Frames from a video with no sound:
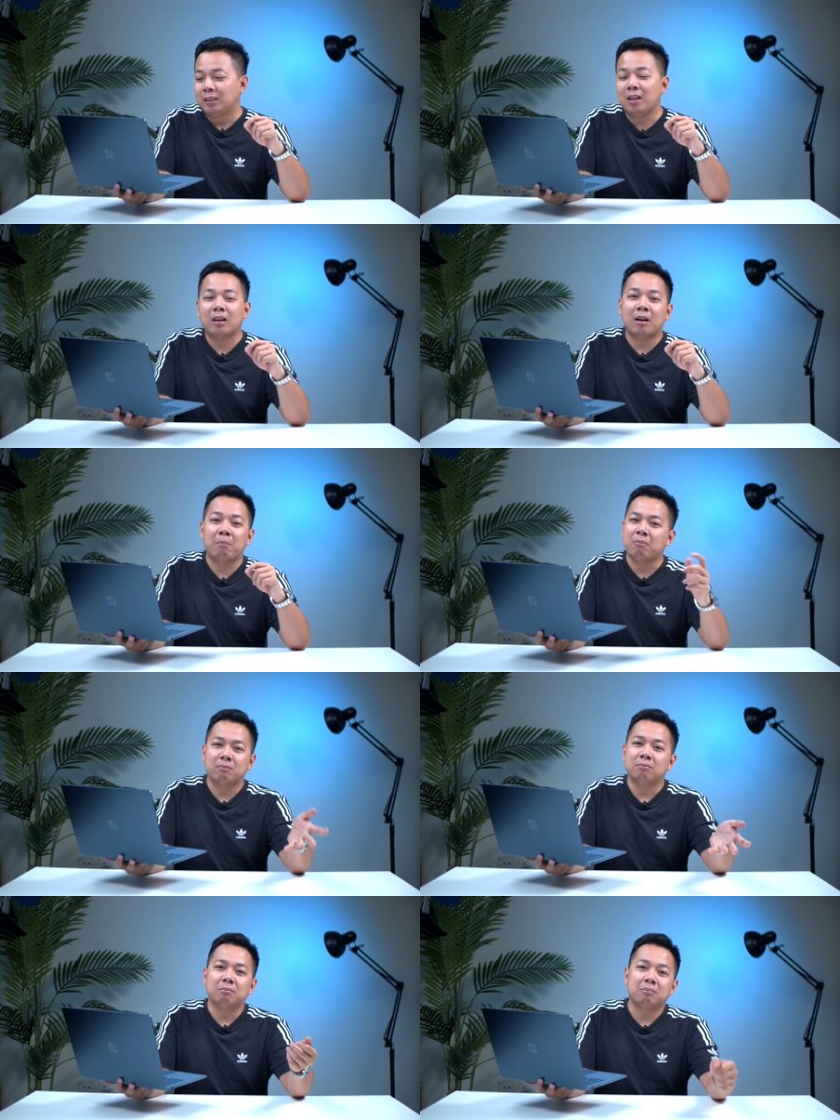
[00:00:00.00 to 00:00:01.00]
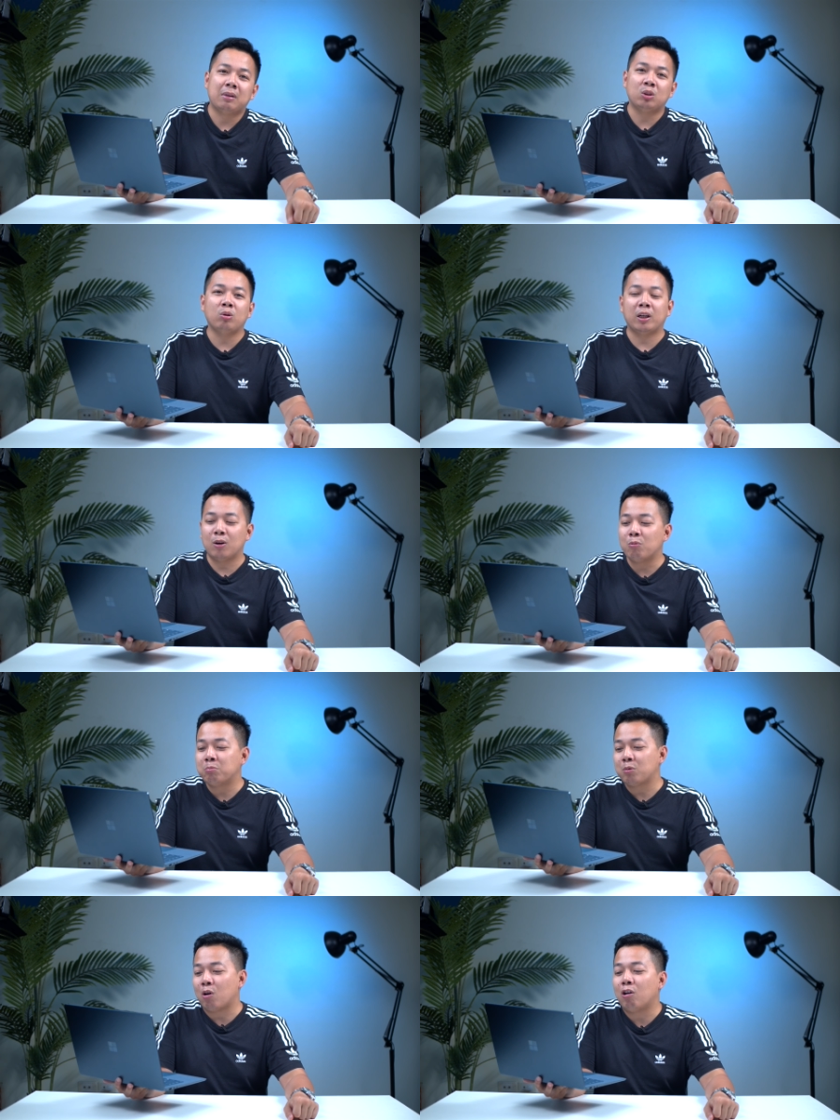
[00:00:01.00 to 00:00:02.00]
tiếc là mai sốt lại không
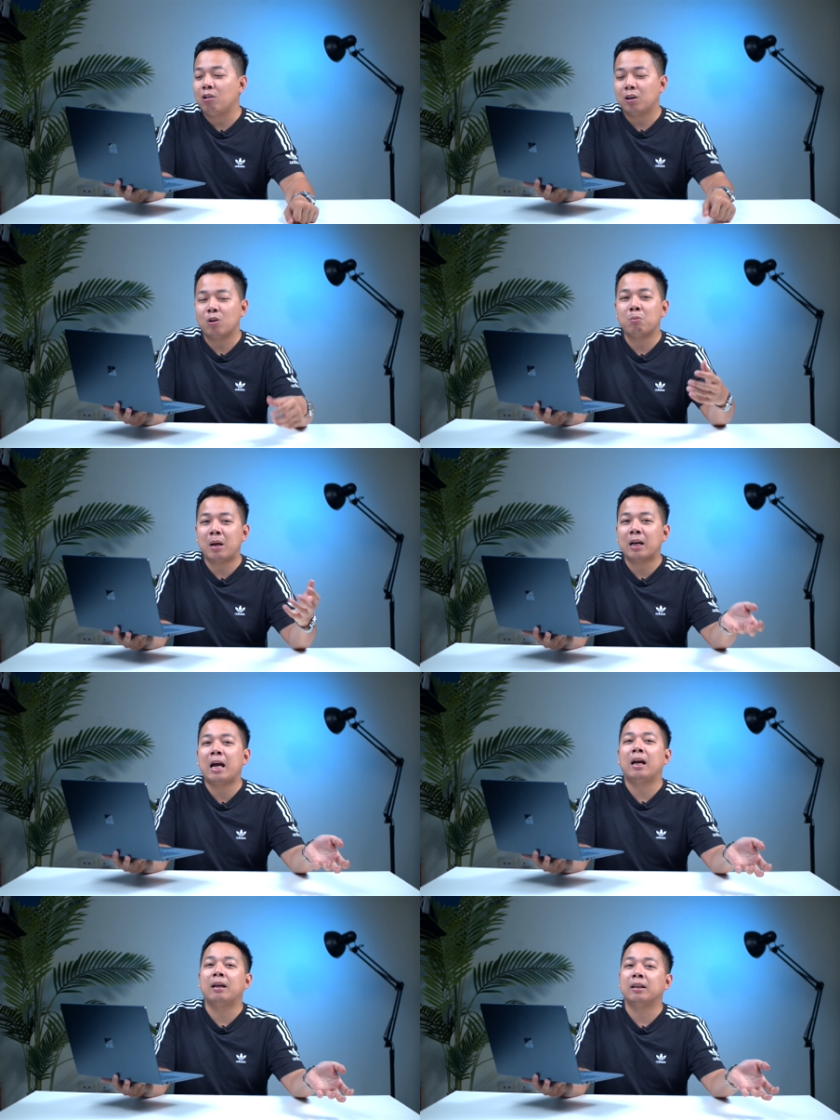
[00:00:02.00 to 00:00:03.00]
có không mang lại